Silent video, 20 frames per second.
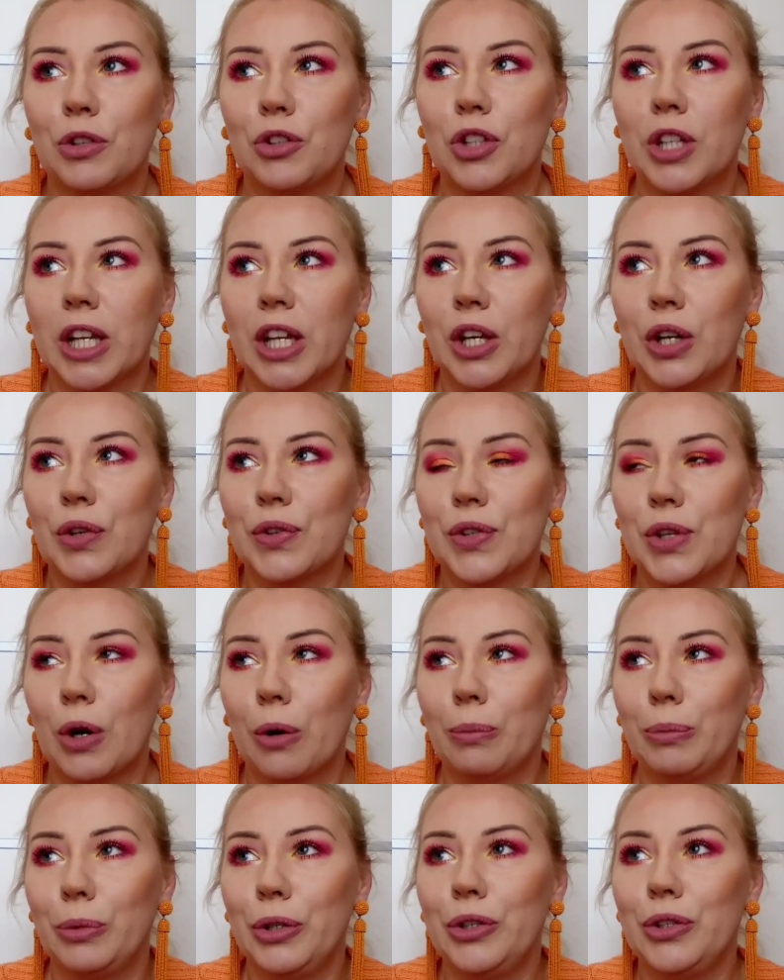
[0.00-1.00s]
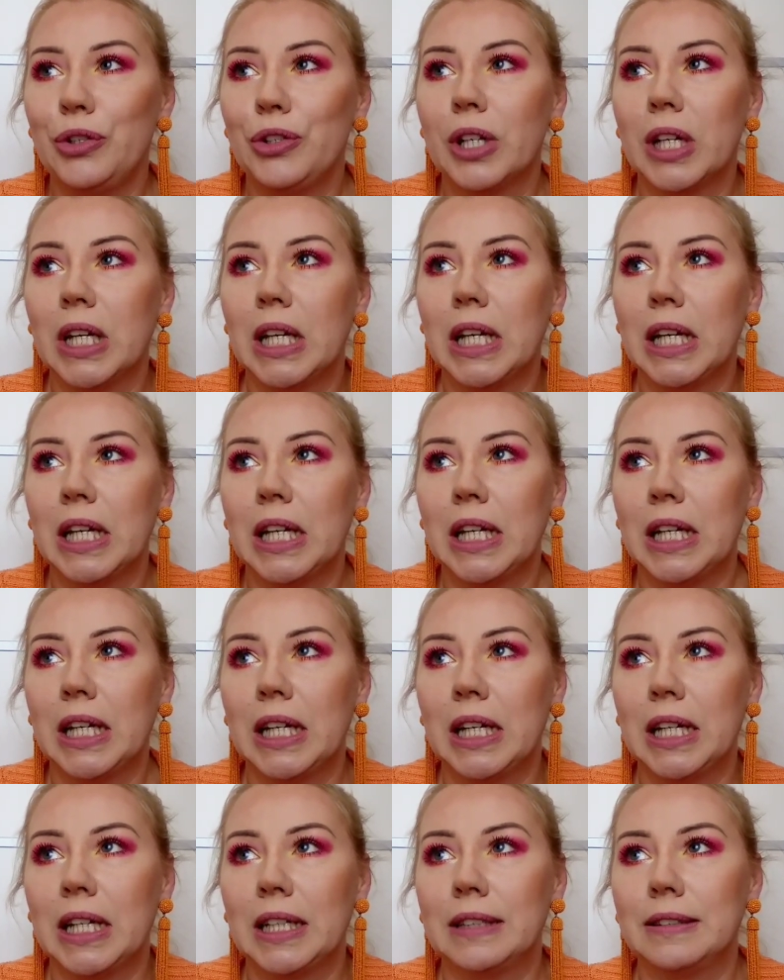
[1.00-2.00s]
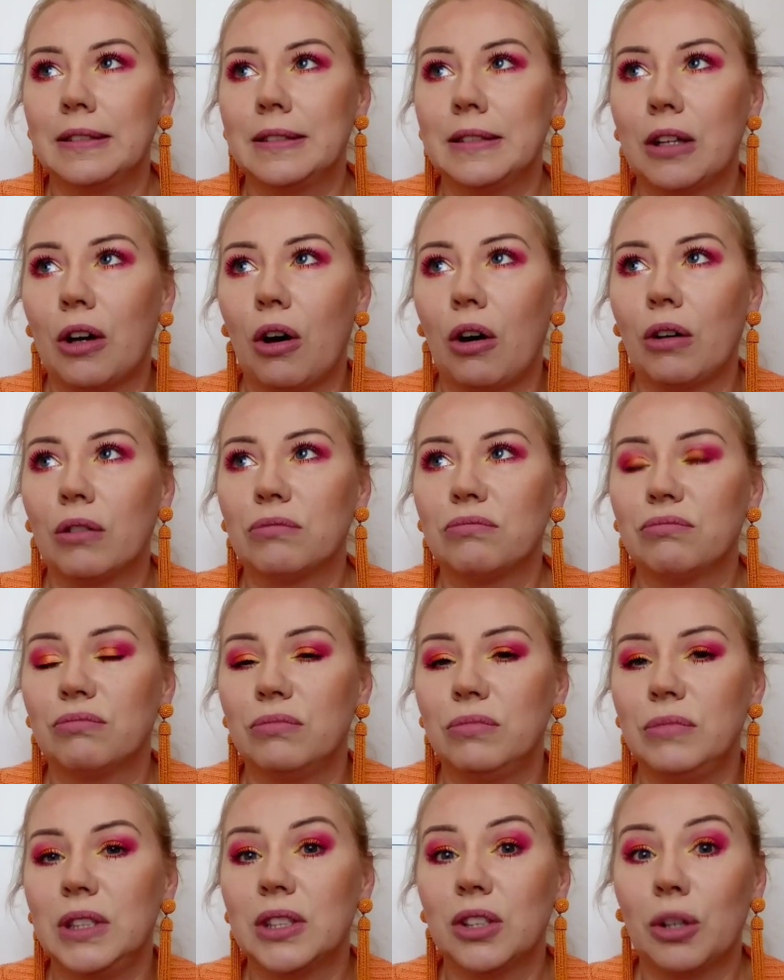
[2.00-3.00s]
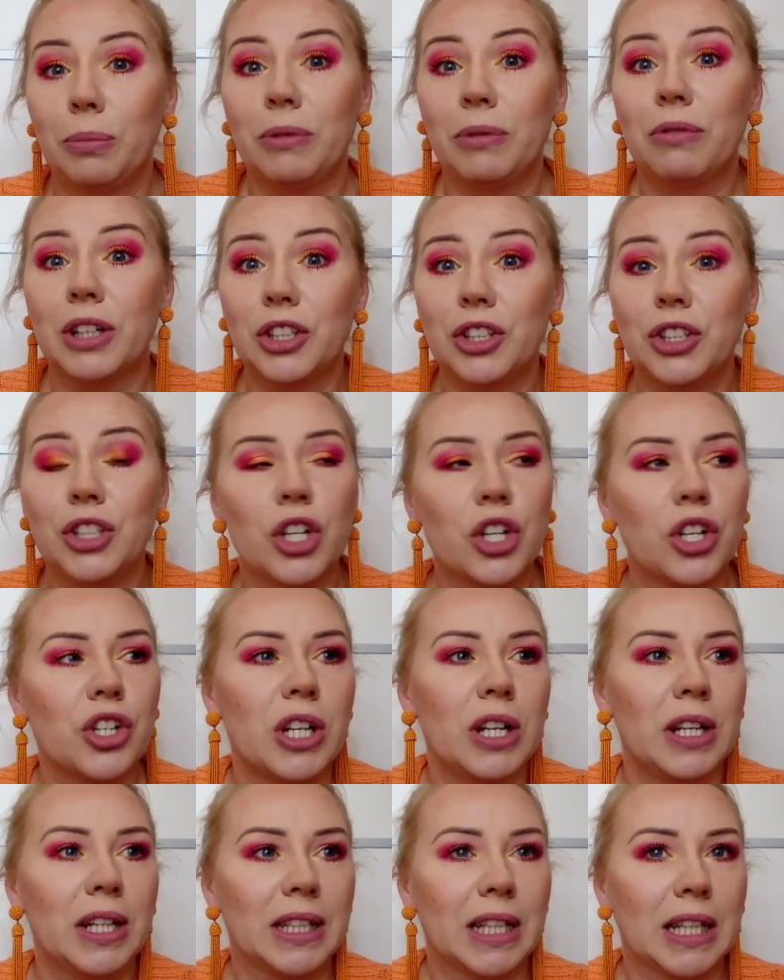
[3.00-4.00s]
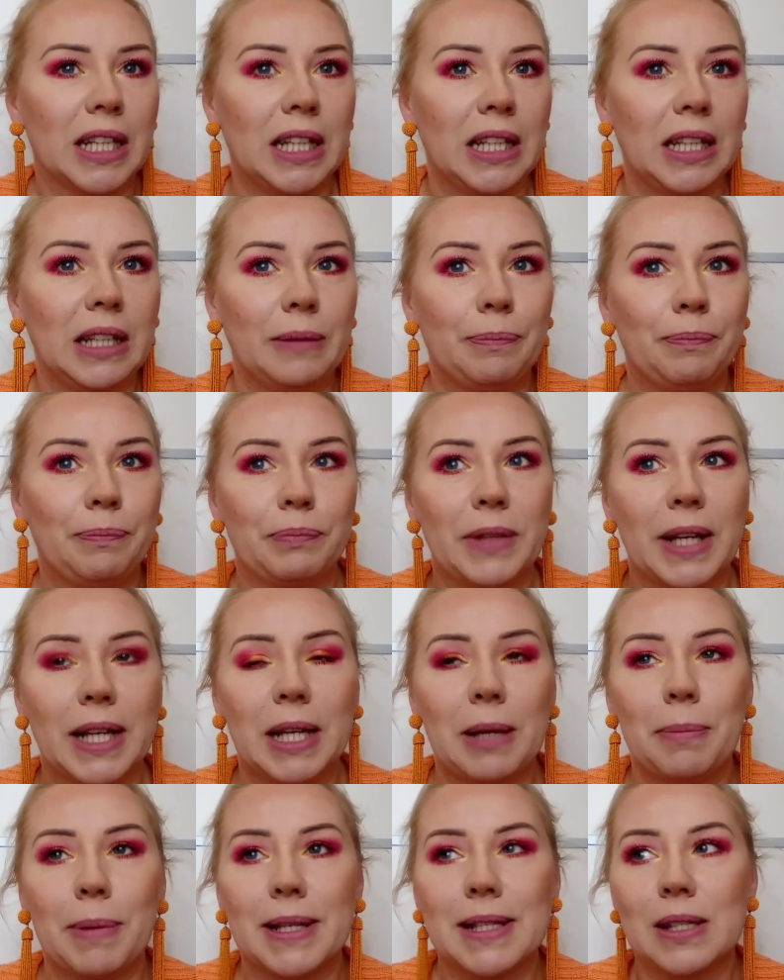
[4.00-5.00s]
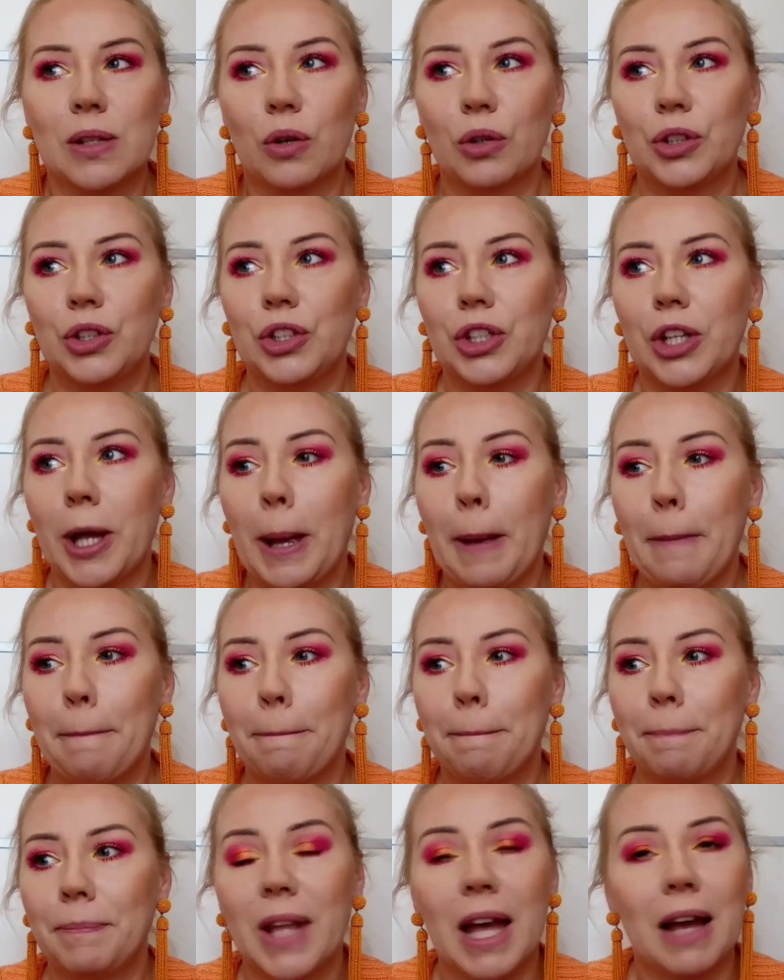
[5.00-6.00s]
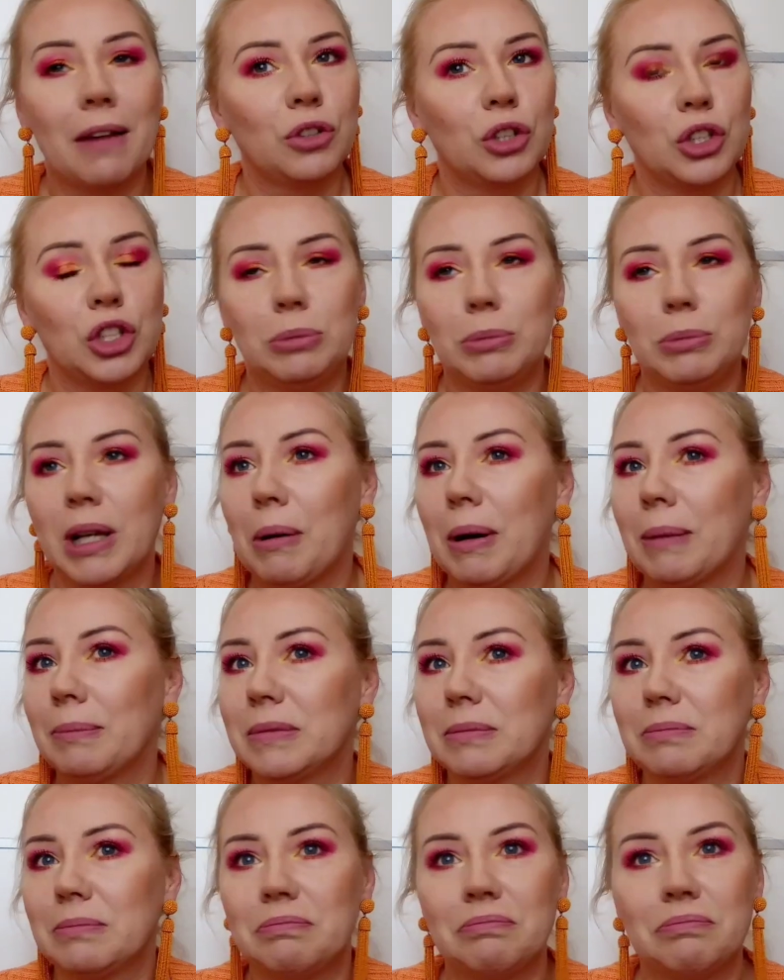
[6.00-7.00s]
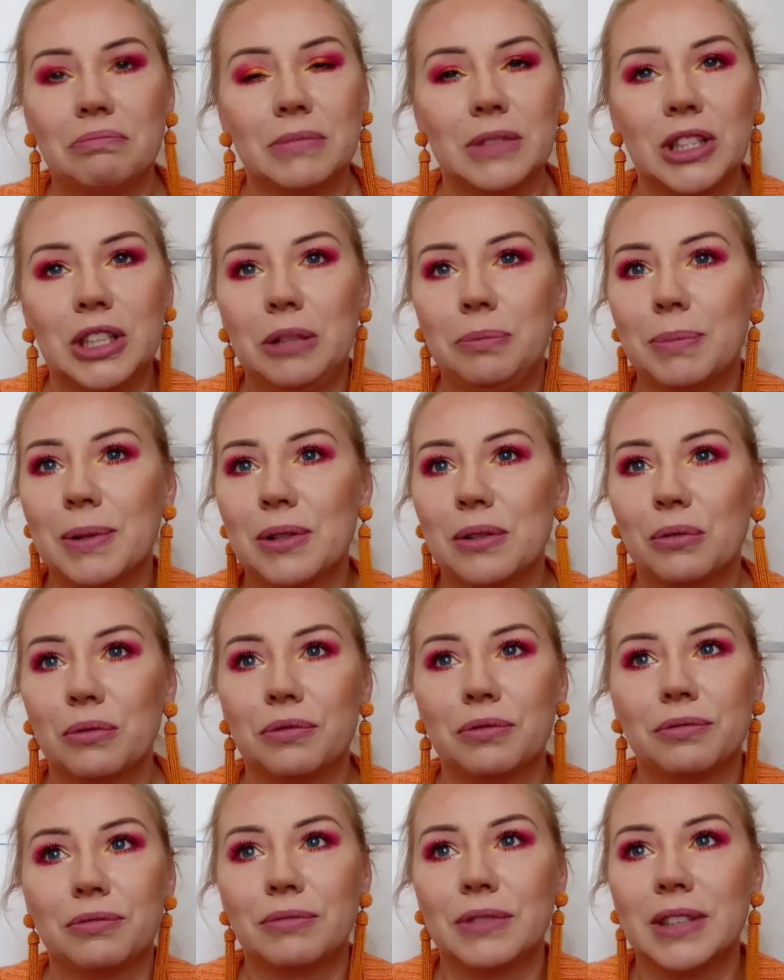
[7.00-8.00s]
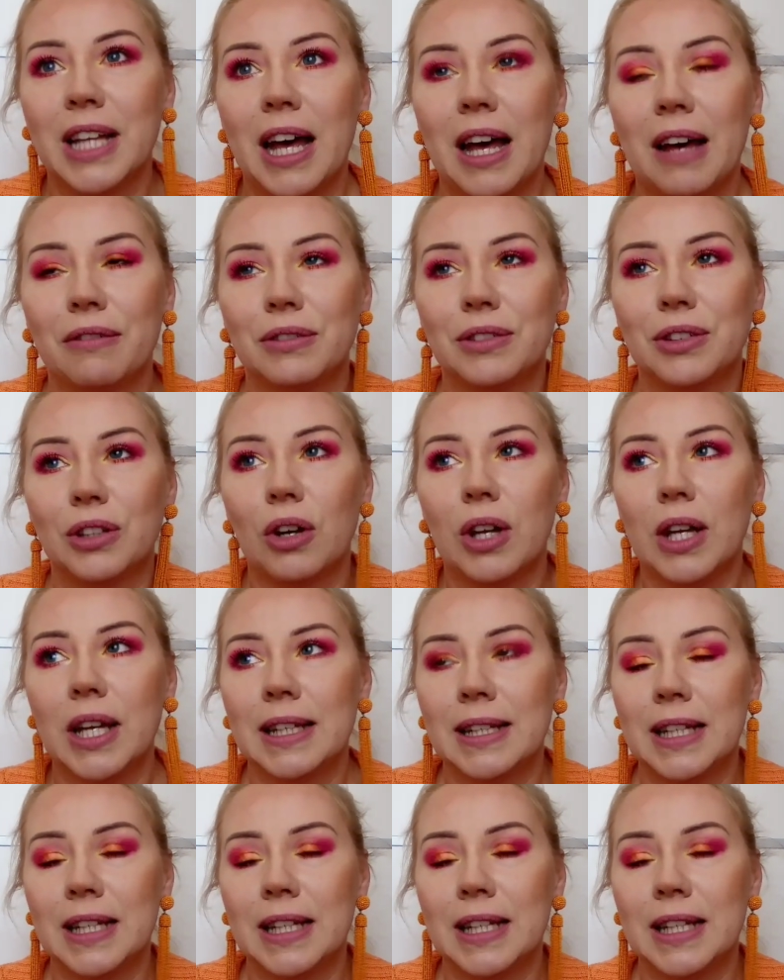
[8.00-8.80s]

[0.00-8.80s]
coś takiego zrobić. No i sobie właśnie szczelę taki, takie paznokcie. Dawno nie miałam tipsów, dawno.